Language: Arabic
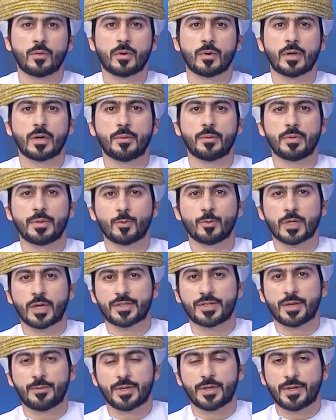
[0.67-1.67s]

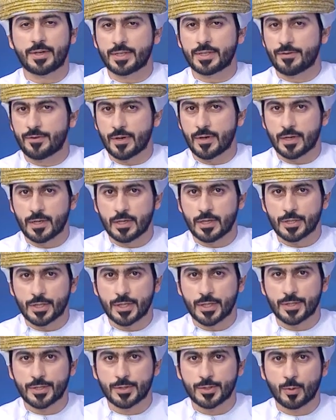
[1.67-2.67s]
وبمناسبة احتفال
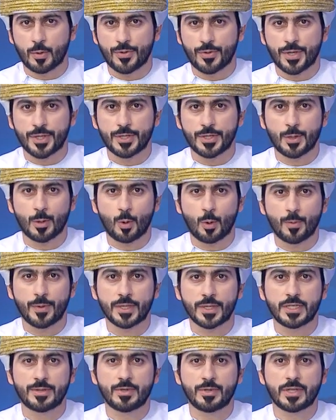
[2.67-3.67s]
الجيش السلطاني
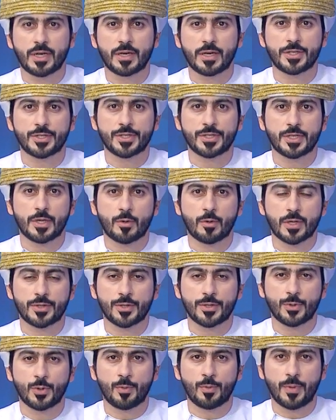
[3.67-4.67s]
العماني بتخريج دورة
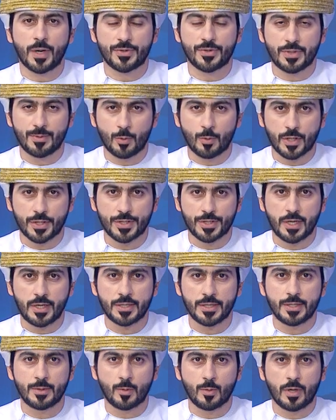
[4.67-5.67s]
الضباط
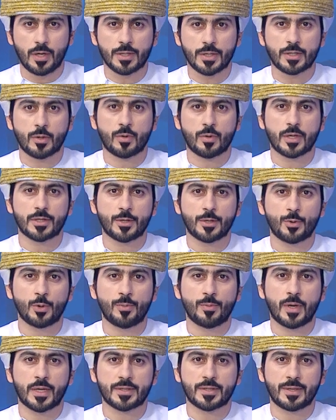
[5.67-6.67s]
المرشحين ودورة
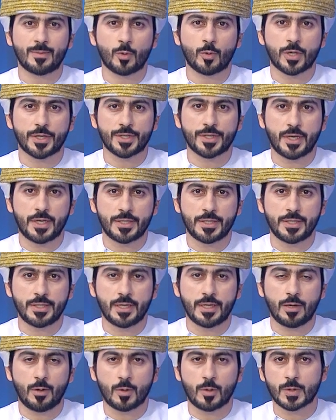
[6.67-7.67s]
الضباط المرشحين
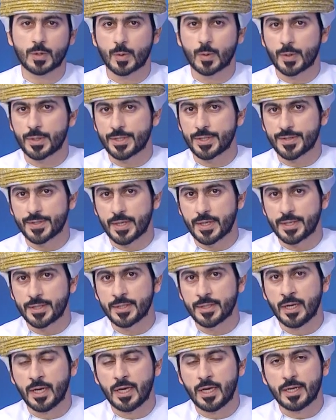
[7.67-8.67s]
للعنصر النسائي
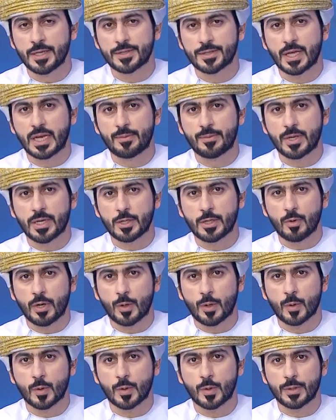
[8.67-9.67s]
سلم اللواء
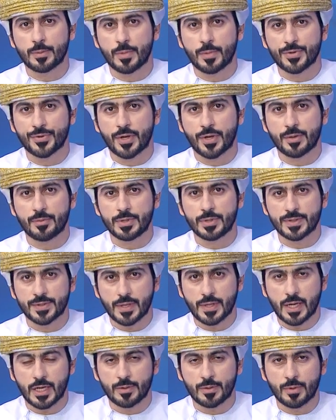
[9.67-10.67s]
ركن مطر بن
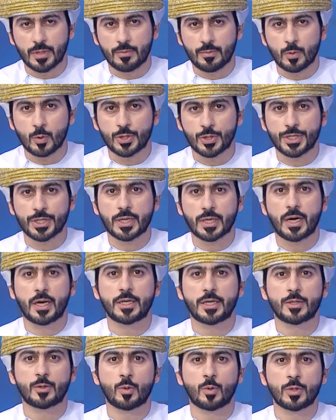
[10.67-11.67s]
سالم البلوشي
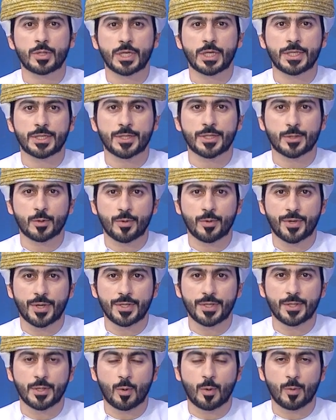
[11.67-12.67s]
قائد الجيش
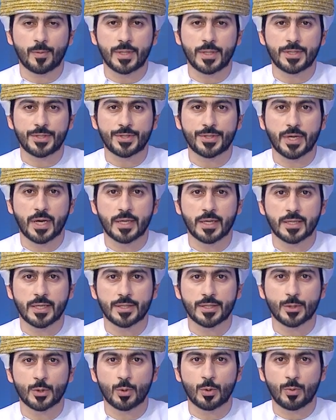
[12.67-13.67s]
السلطاني العماني شهادات
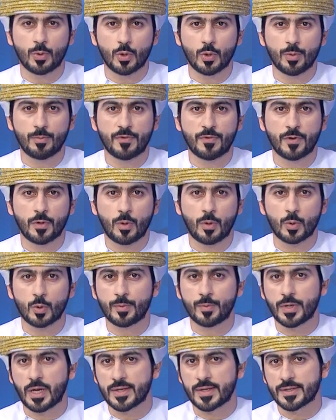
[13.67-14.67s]
الدبلوم في العلوم
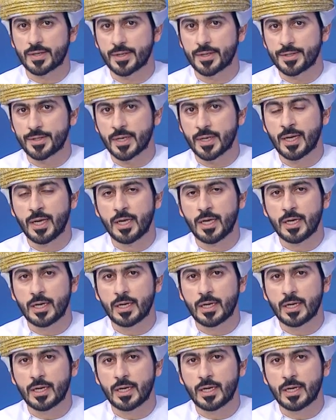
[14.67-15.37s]
العسكرية